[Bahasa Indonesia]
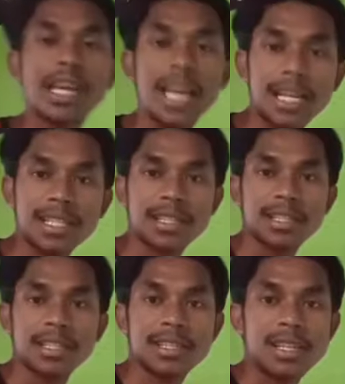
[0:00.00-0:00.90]
jelas
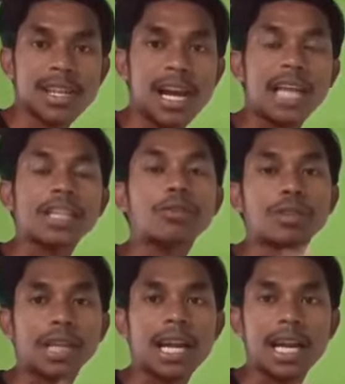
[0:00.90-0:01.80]
atau
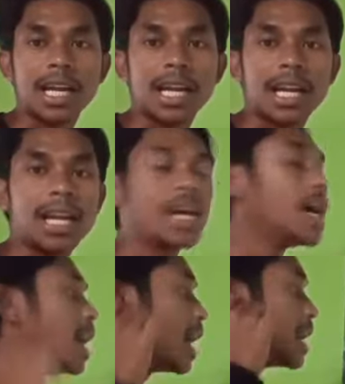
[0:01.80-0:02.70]
terang.
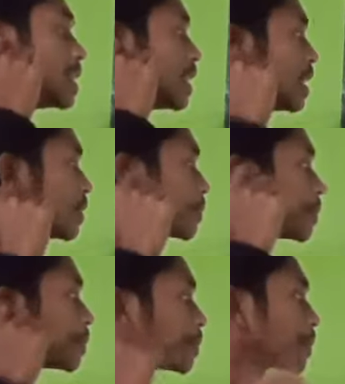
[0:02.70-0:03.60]
Nah, jadi
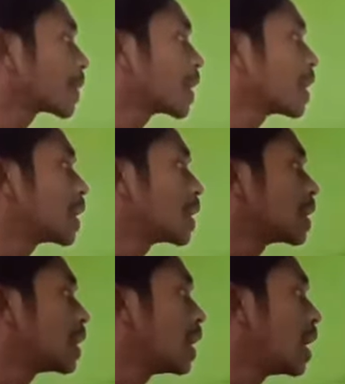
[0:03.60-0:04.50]

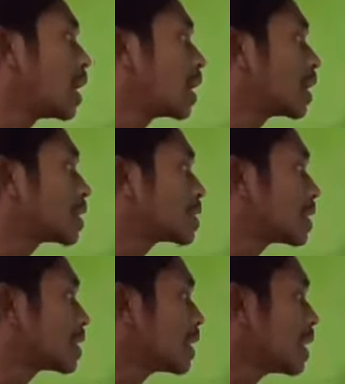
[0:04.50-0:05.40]
uh,
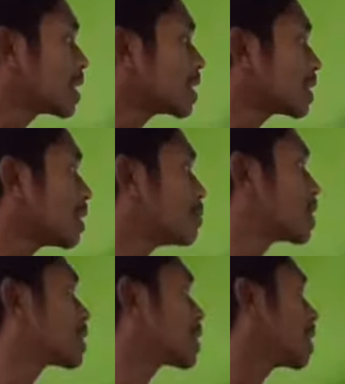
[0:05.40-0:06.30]
setelah kita
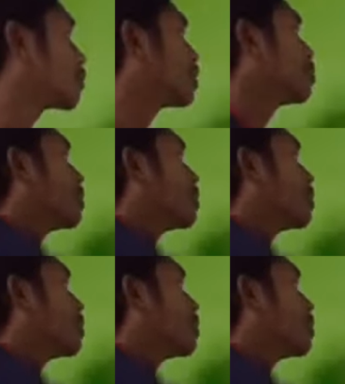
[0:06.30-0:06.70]
mengetahui